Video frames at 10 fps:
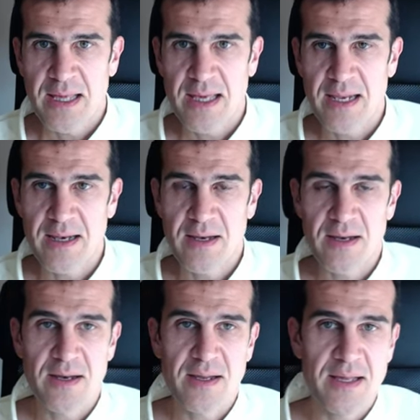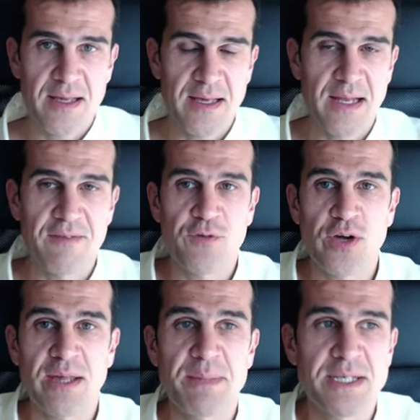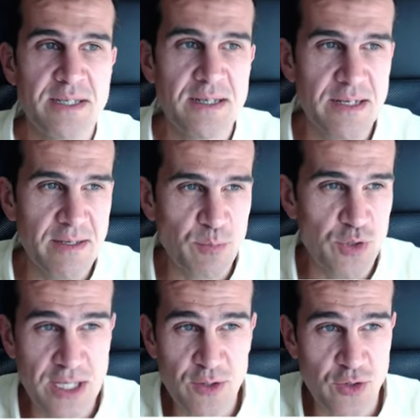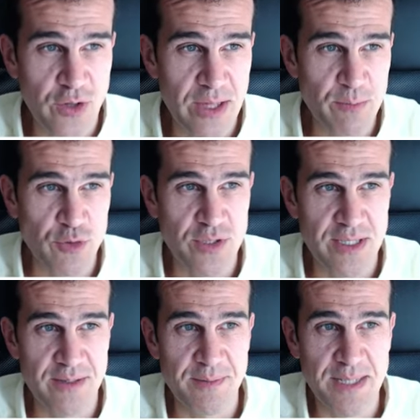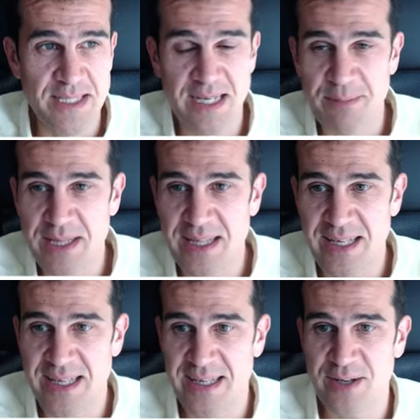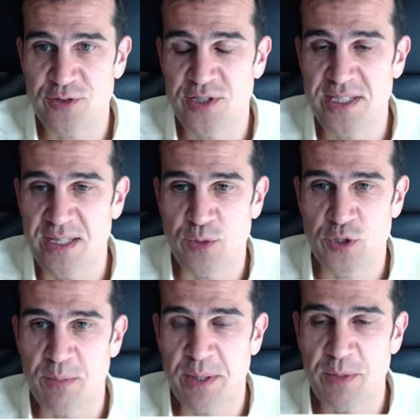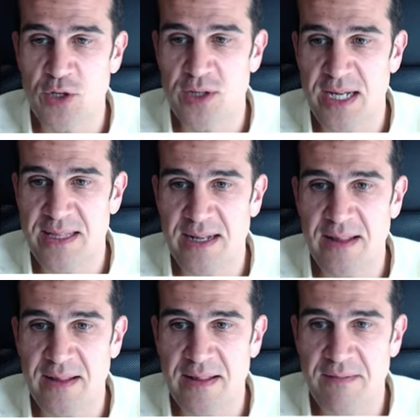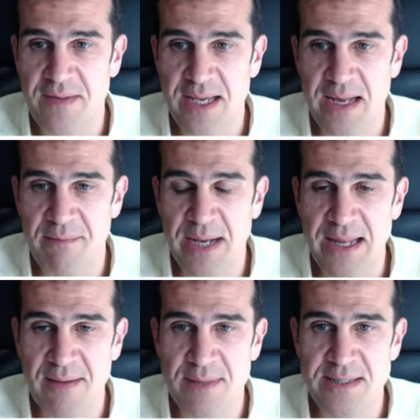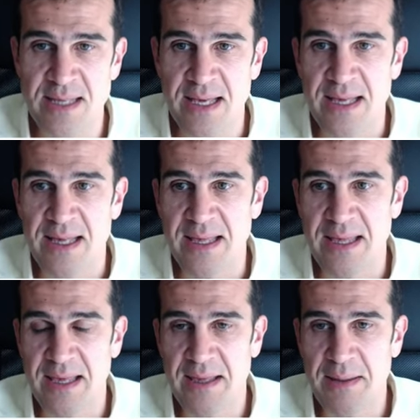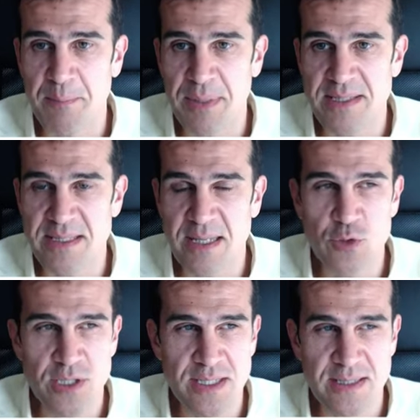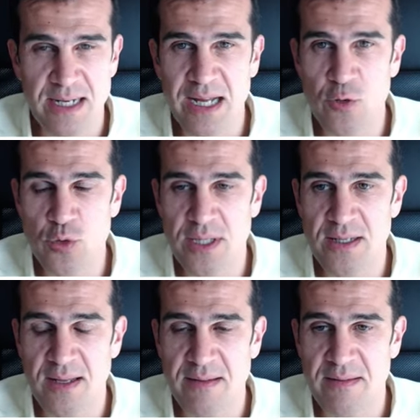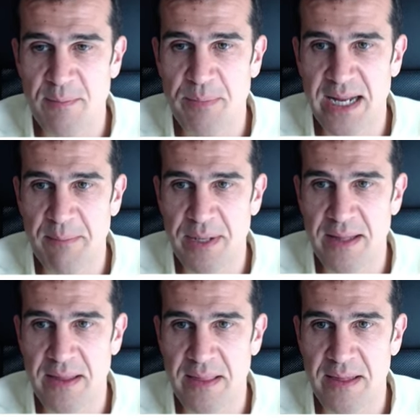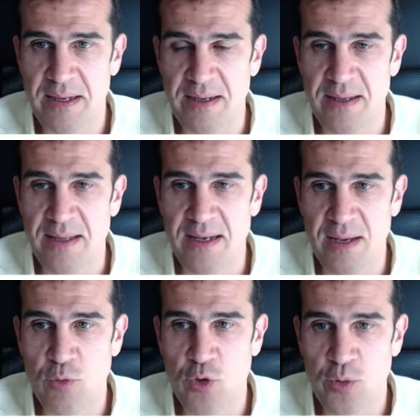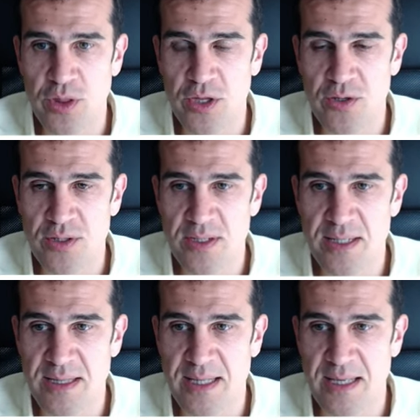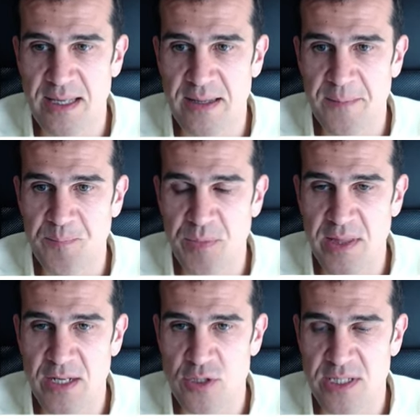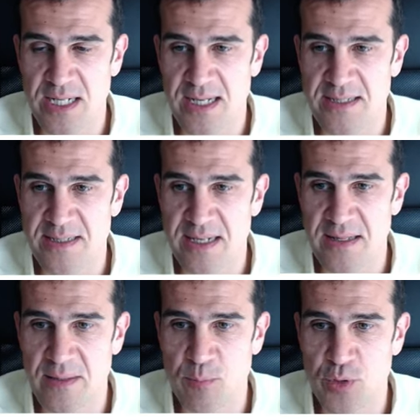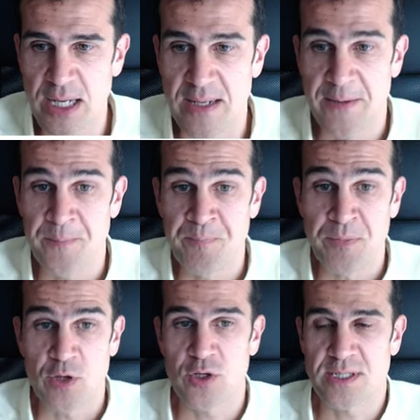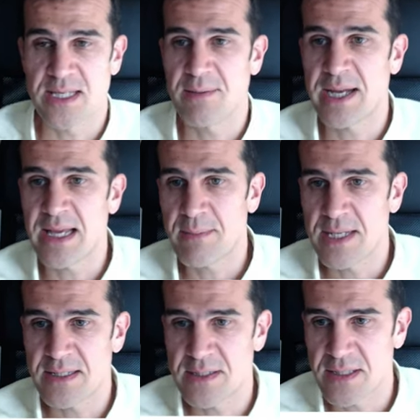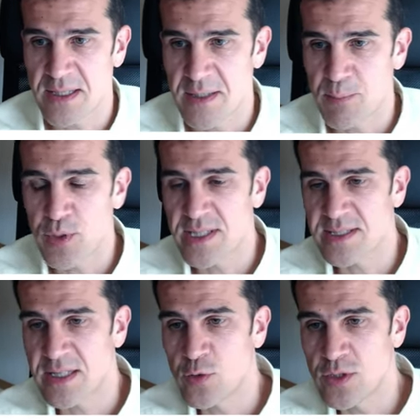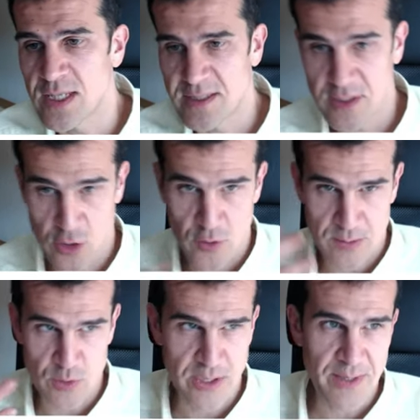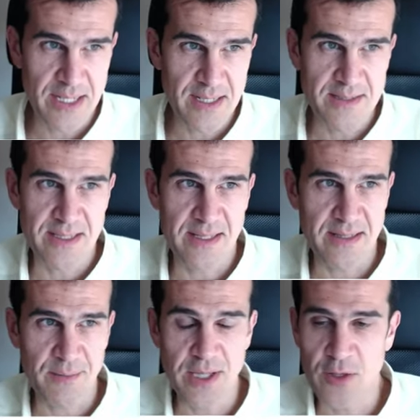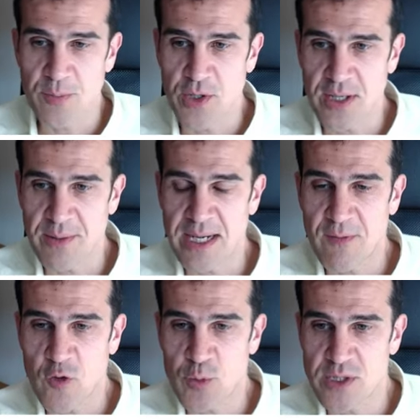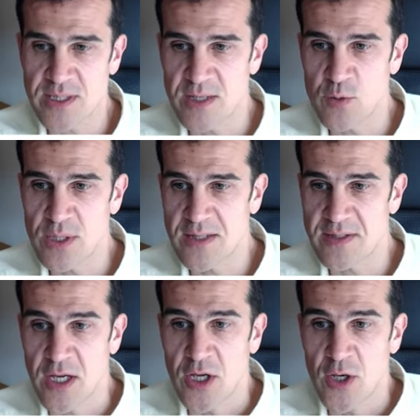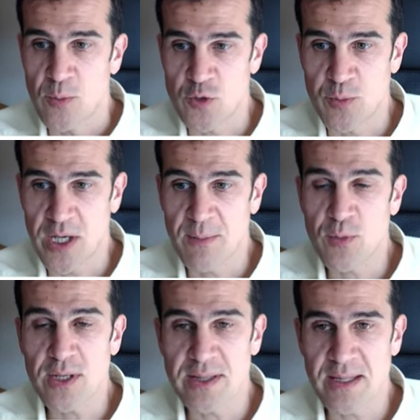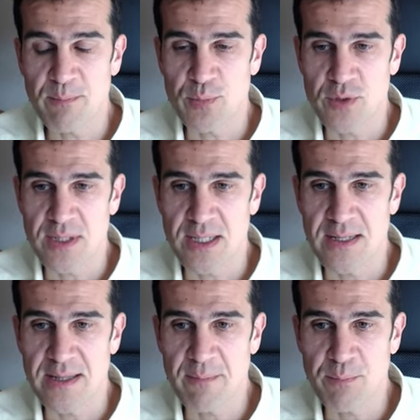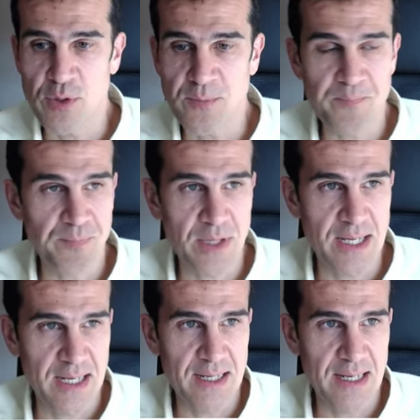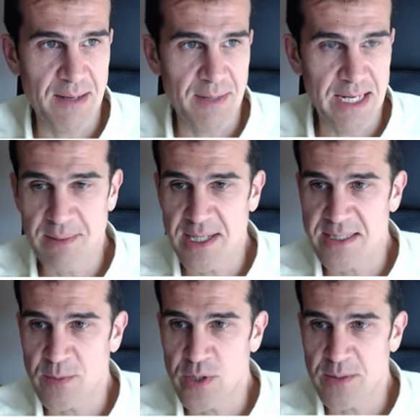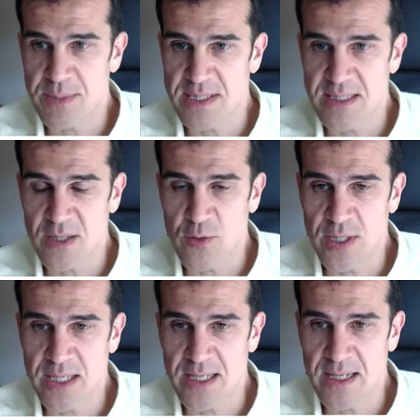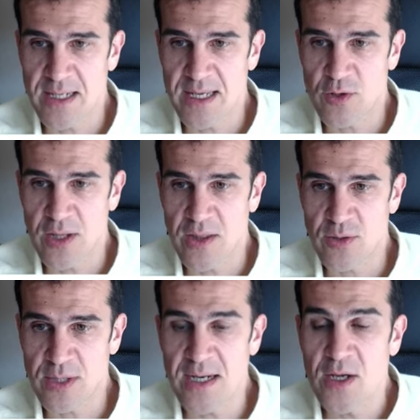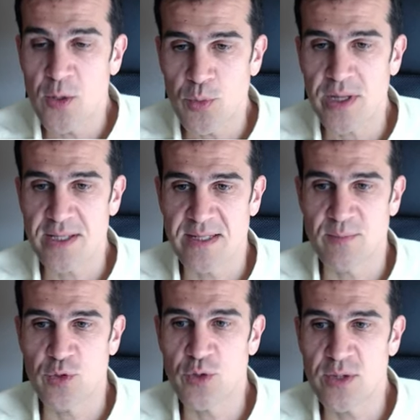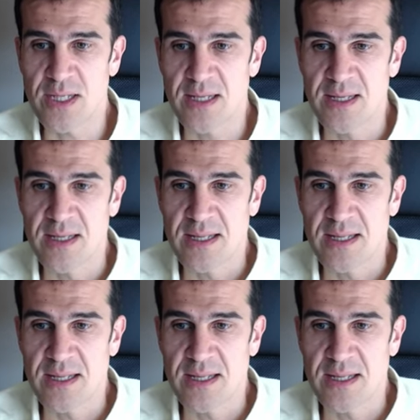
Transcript: El, enfoque de Machine Learning pues ya lo conocemos y básicamente en qué consiste? Pues primero en tratar de identificar variables que pensamos que serán útiles para predecir la evolución de, nuestra serie temporal. Entonces, ¿qué variables eh, pueden ser útiles? Y esto lo vamos a ver en el siguiente vídeo, pero ¿qué variables pueden ser útiles? Pues por ejemplo el tiempo. El tiempo, la, variable que estamos representando aquí en el eje horizontal, puede ser muy útil.